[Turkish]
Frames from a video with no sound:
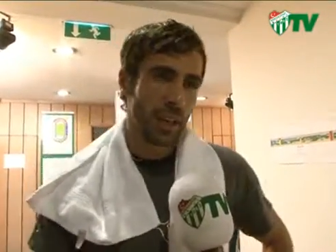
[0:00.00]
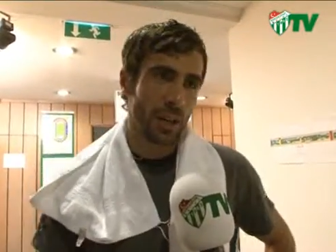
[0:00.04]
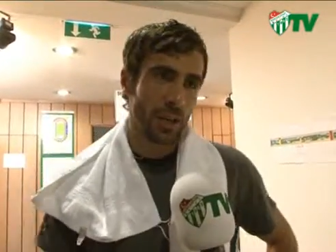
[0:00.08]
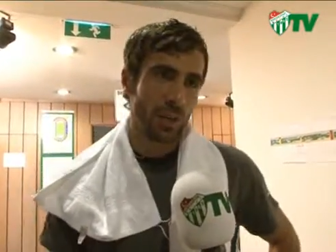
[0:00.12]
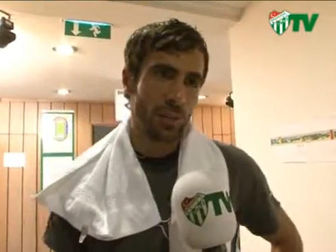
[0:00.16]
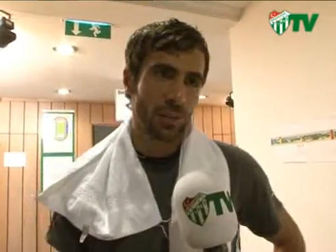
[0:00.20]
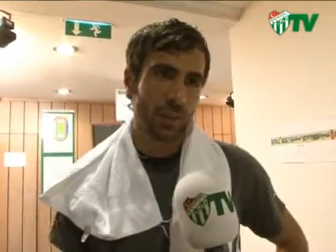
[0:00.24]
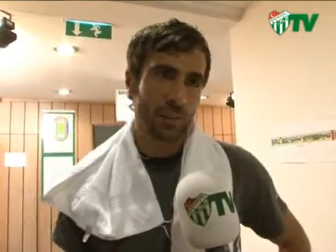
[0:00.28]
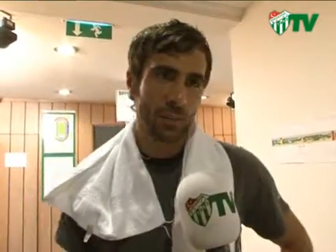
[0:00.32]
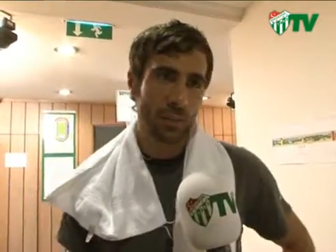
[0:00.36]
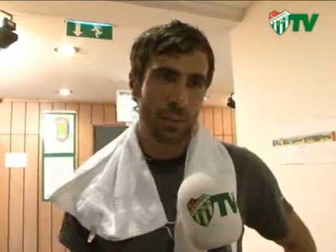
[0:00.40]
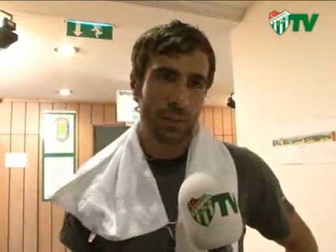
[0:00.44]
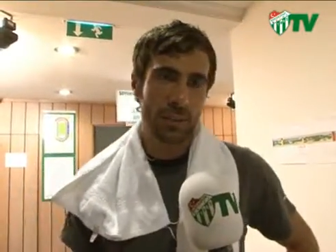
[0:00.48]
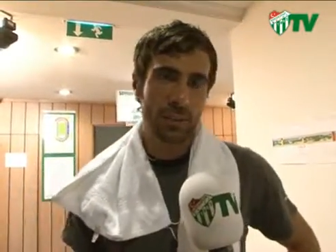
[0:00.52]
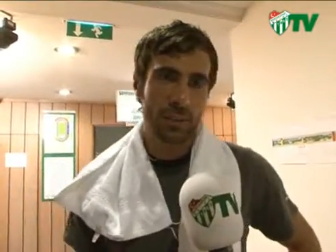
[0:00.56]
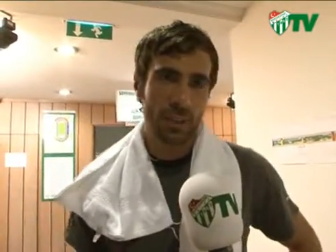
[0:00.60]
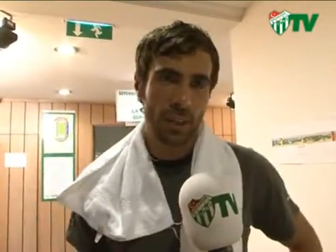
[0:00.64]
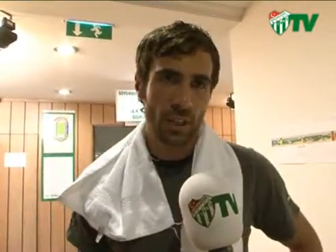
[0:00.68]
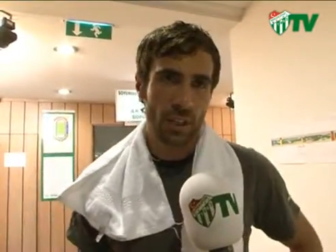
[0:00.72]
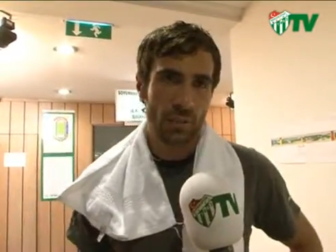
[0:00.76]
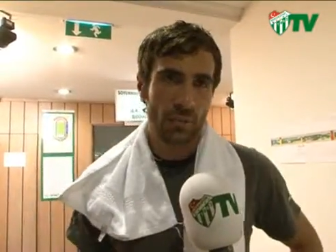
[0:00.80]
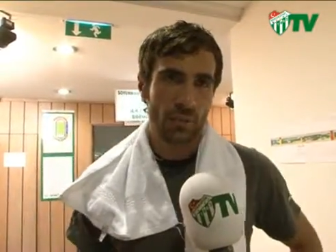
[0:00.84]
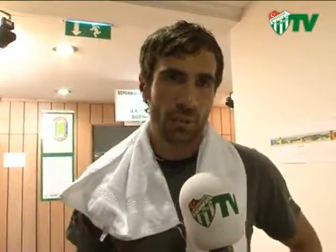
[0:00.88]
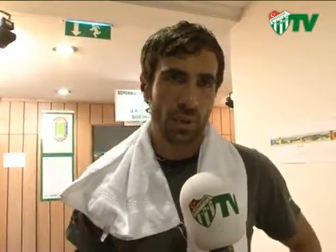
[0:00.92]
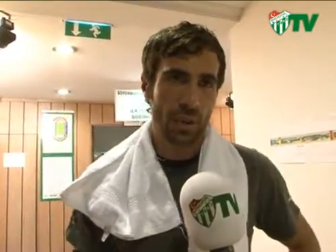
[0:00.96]
o zaman
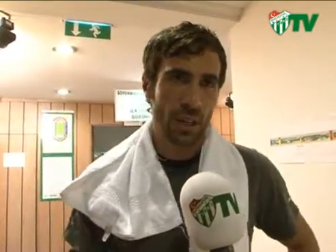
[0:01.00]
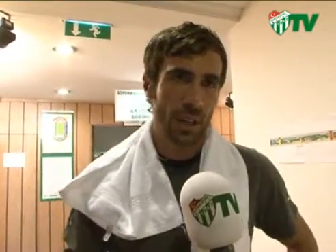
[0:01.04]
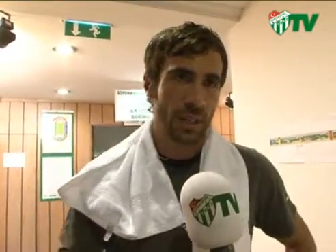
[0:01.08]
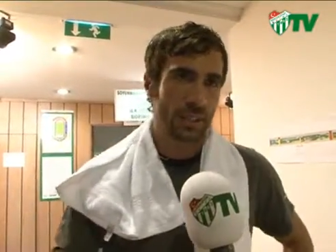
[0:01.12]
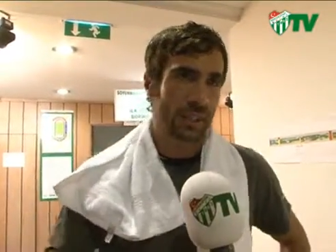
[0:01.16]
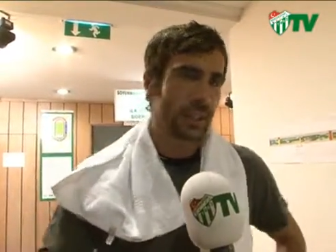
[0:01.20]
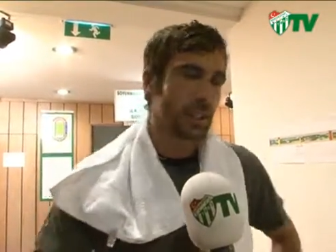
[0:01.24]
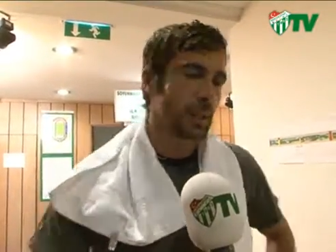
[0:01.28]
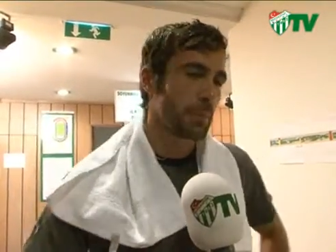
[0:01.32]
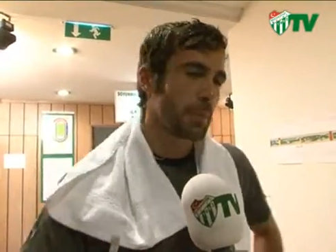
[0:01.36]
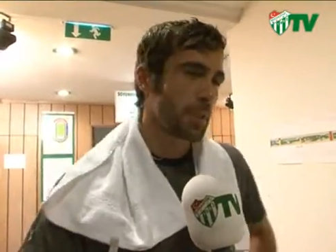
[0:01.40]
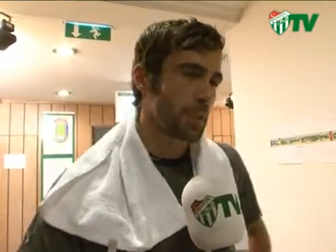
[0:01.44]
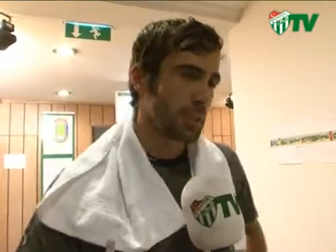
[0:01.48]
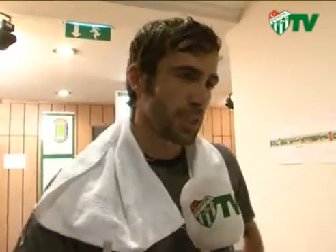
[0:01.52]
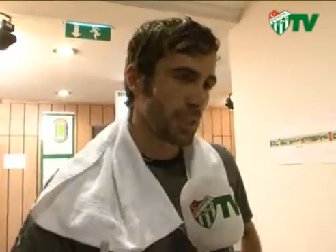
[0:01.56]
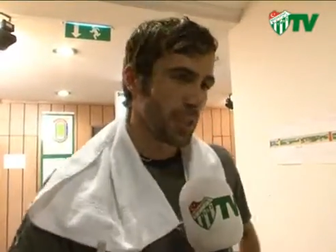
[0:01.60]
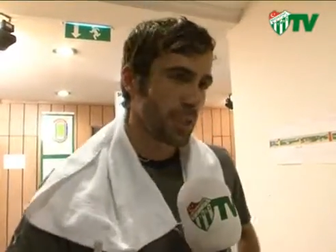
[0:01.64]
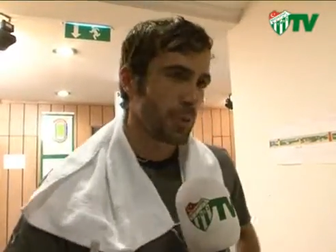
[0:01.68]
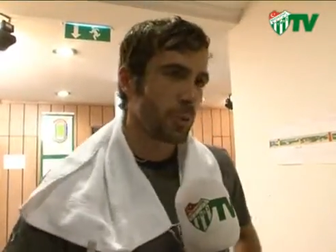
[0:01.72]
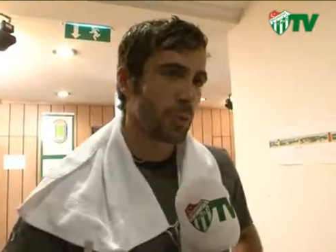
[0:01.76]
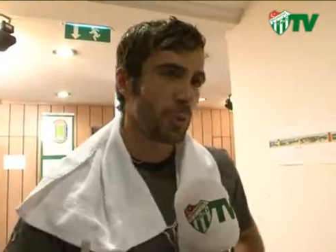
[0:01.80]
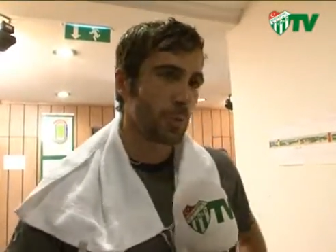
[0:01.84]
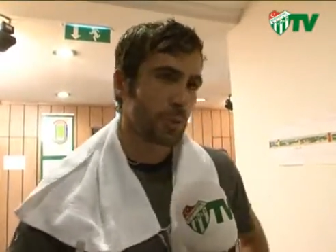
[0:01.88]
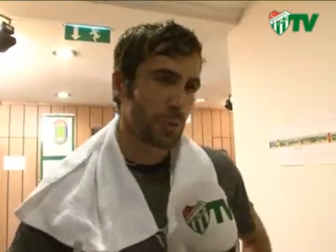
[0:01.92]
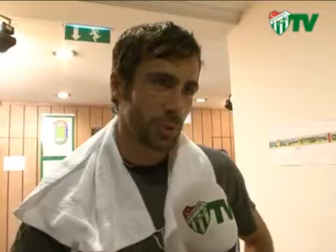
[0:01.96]
takım o halde de
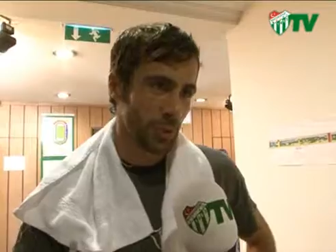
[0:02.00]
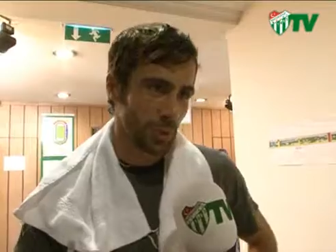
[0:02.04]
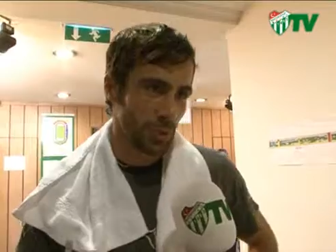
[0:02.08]
başarılı olmuş